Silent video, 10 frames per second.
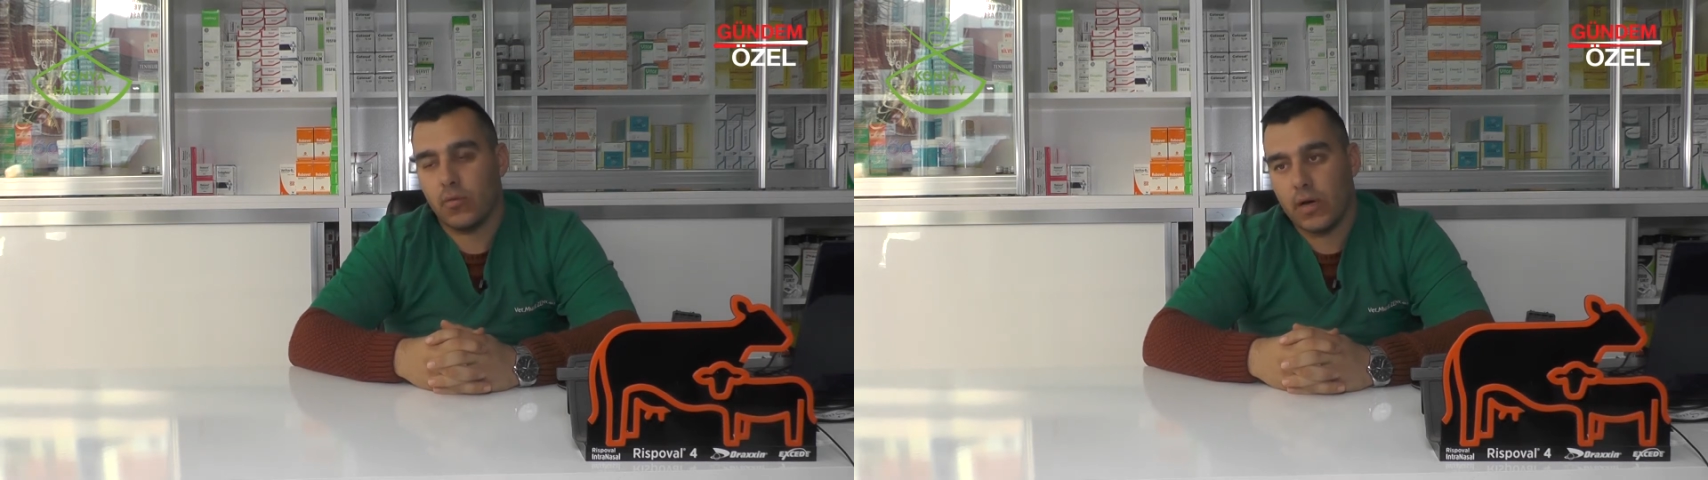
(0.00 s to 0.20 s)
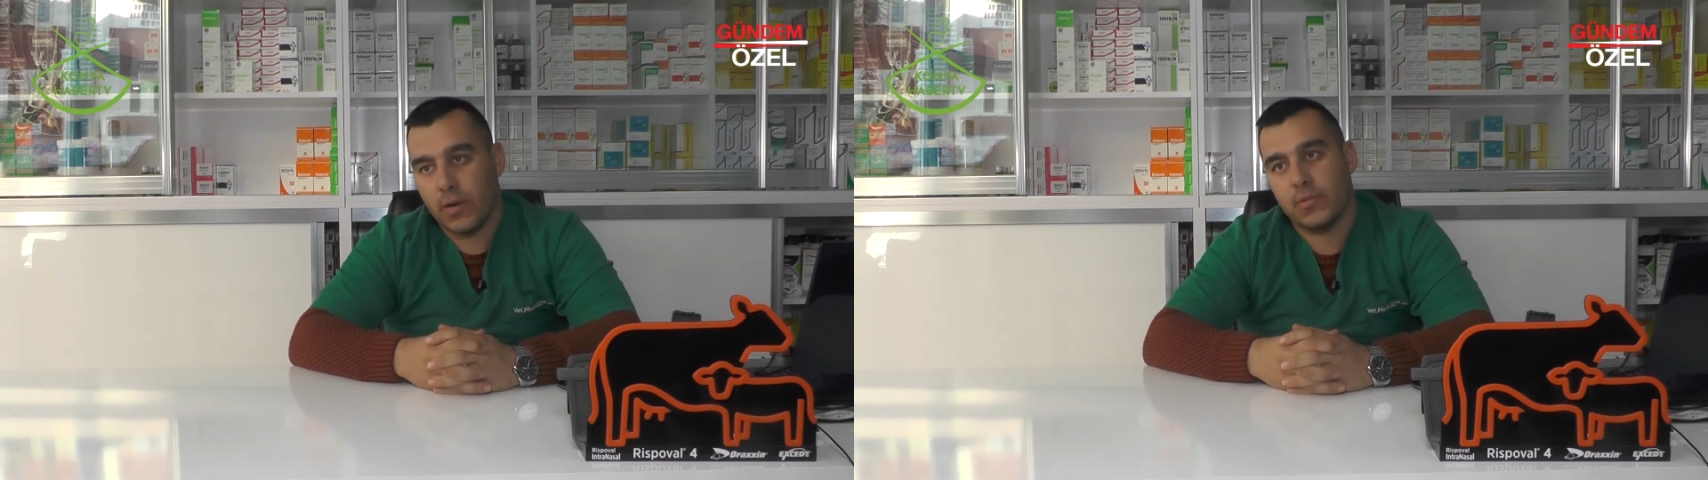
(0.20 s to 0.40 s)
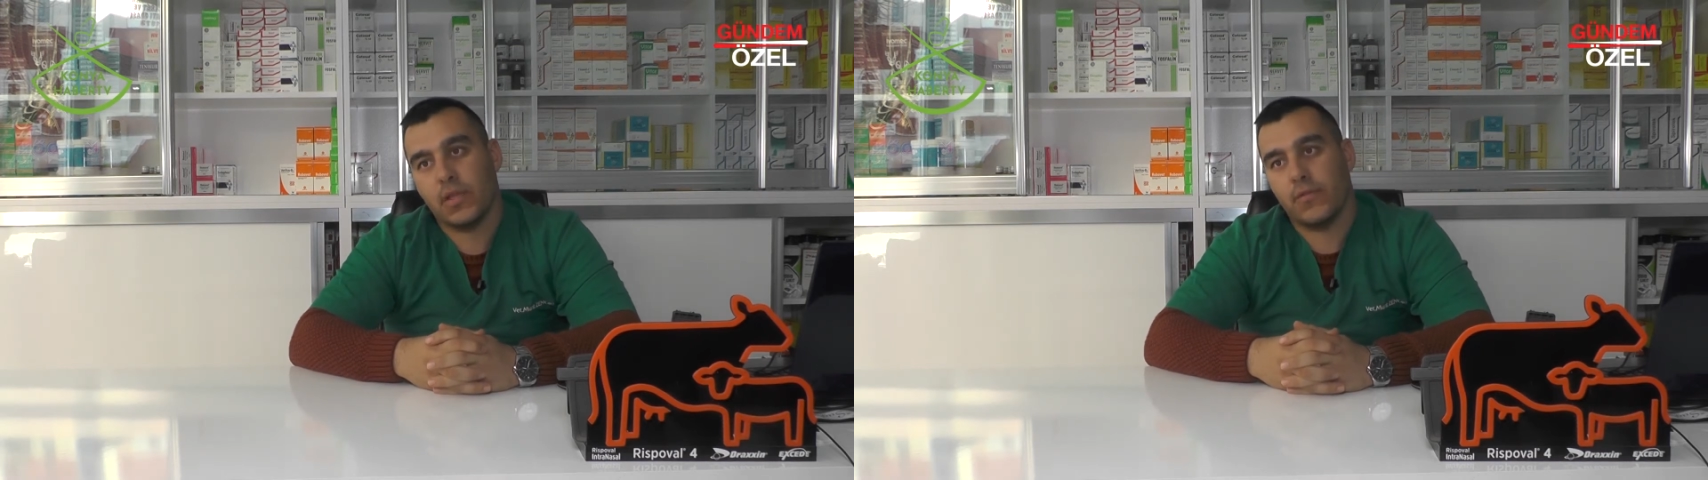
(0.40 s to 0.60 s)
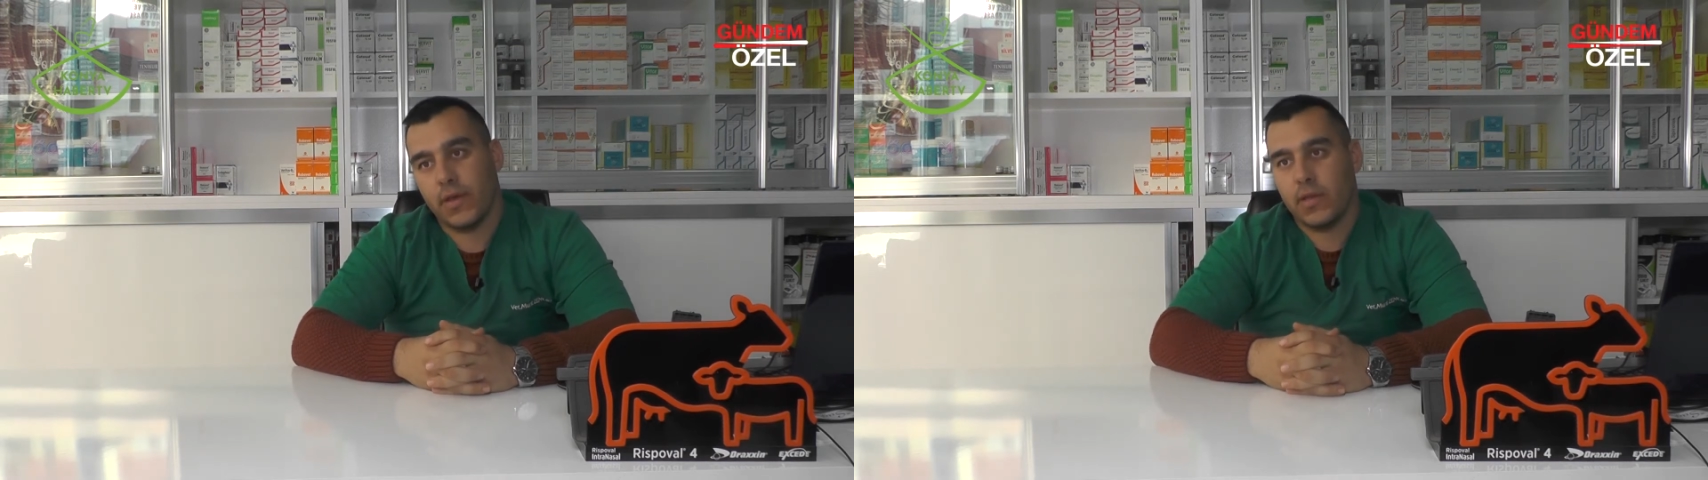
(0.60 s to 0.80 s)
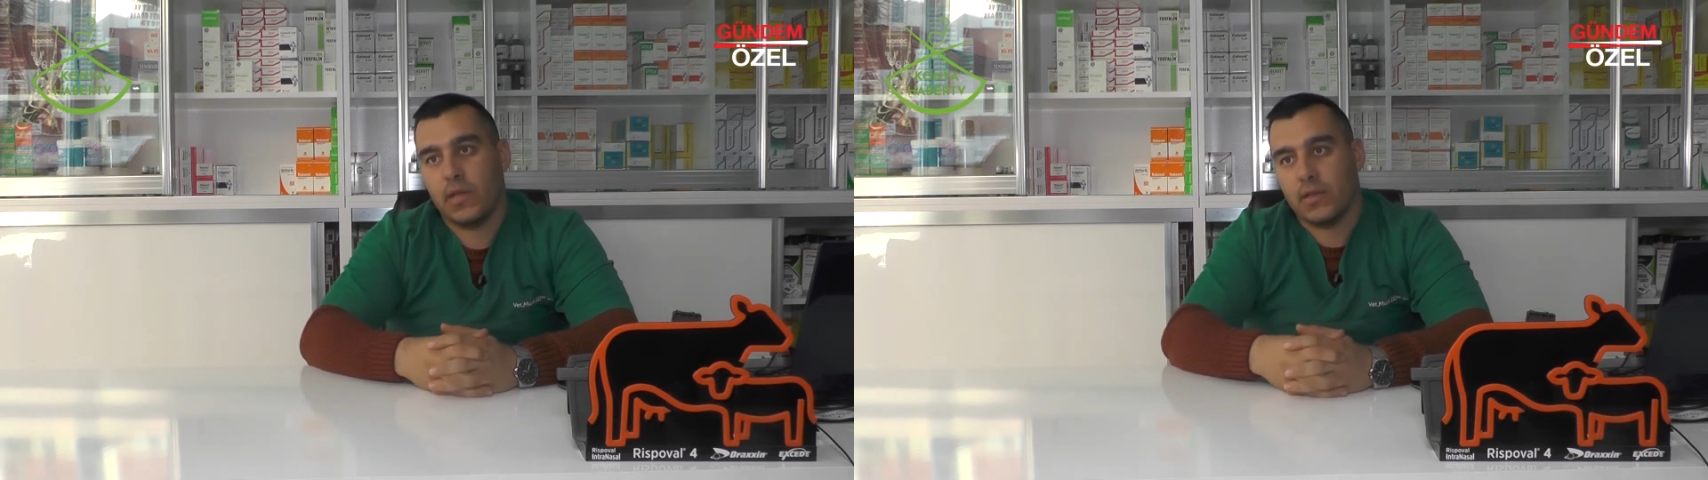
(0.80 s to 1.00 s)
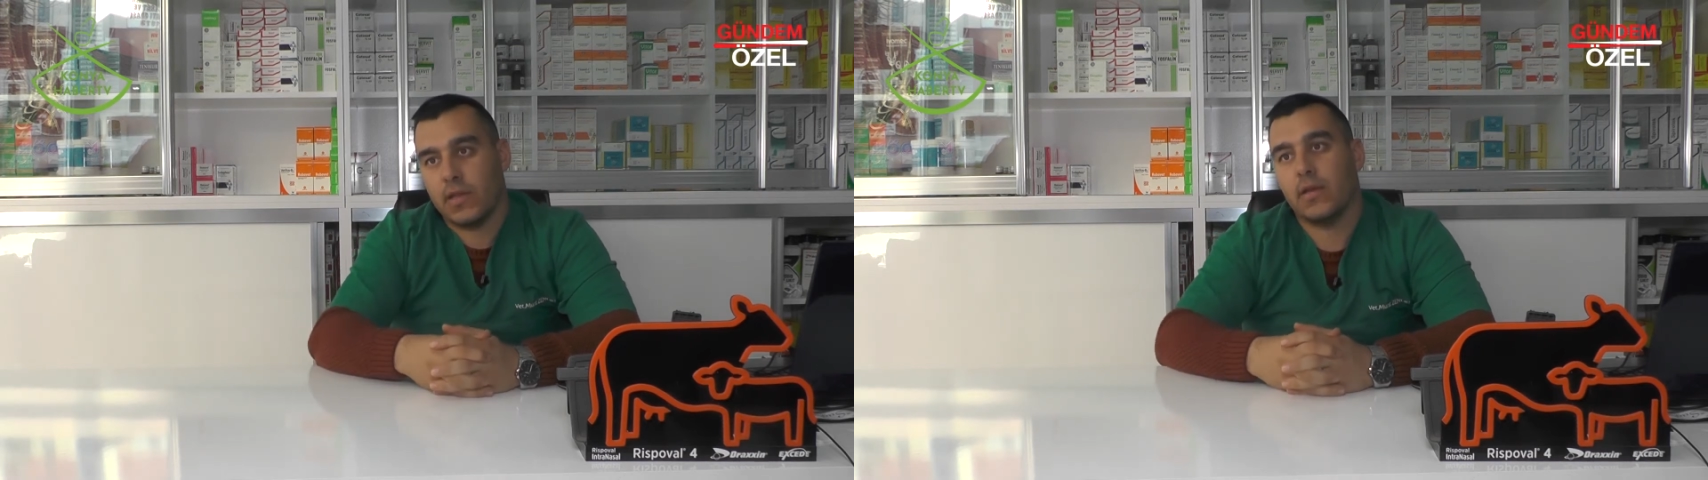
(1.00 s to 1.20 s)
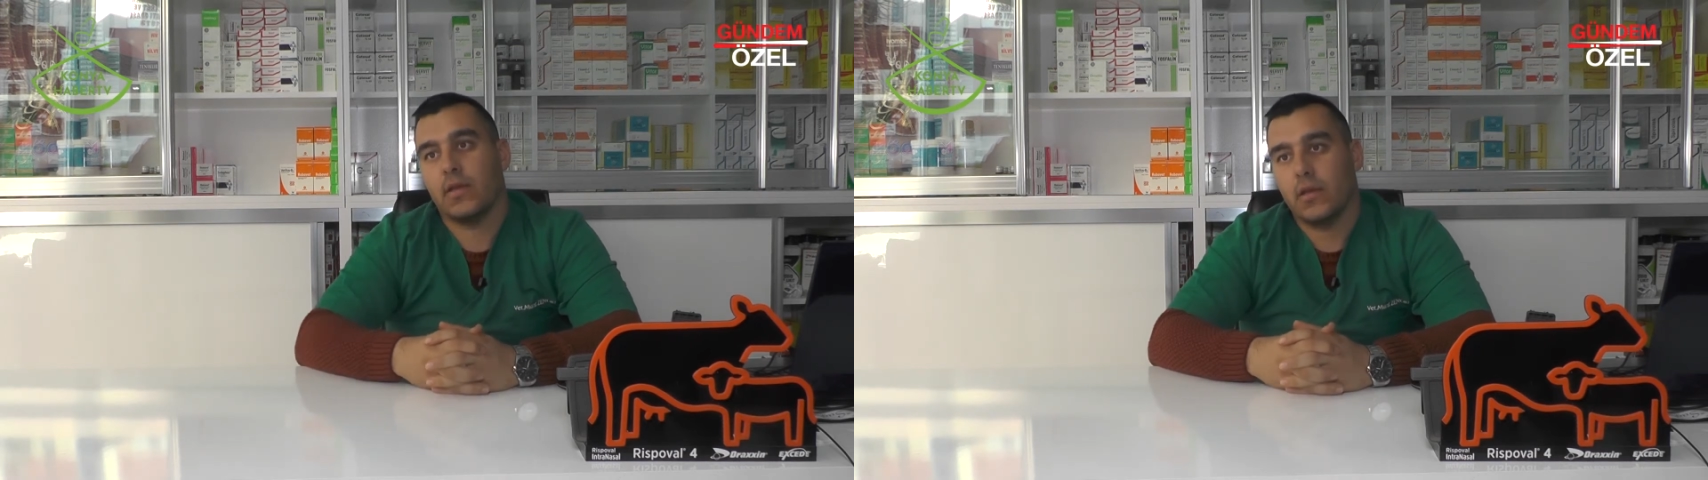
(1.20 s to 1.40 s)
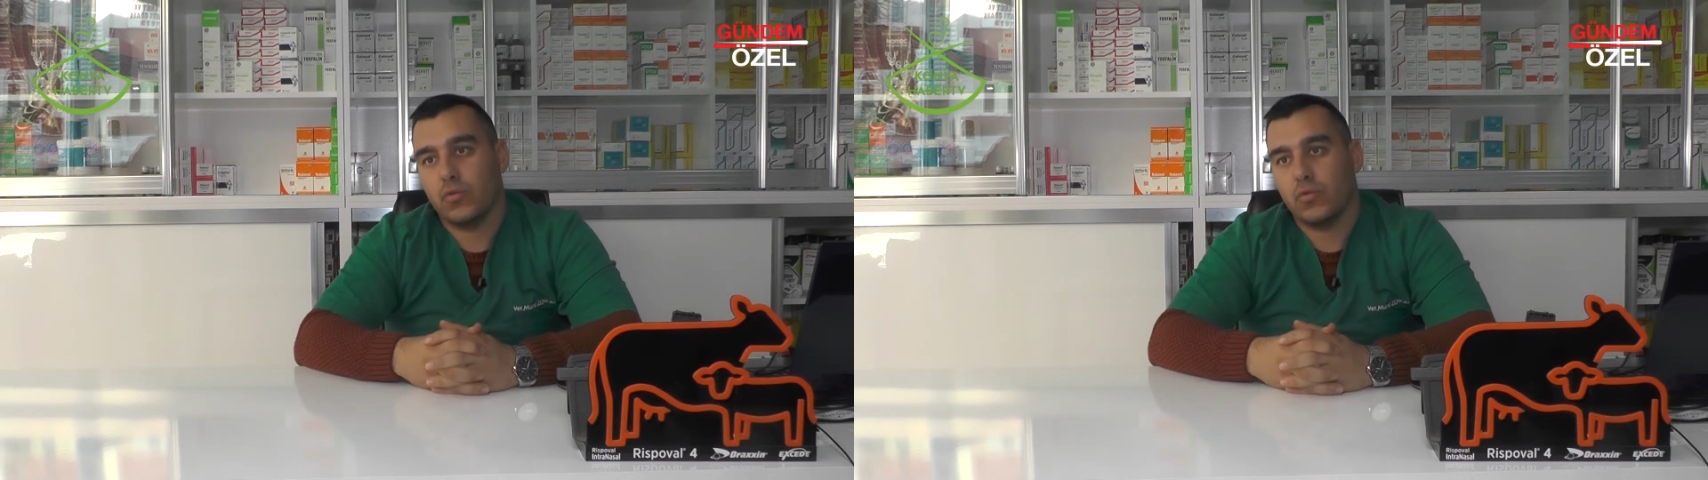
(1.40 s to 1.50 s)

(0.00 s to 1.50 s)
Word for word: Karapınar ve Ereğli'de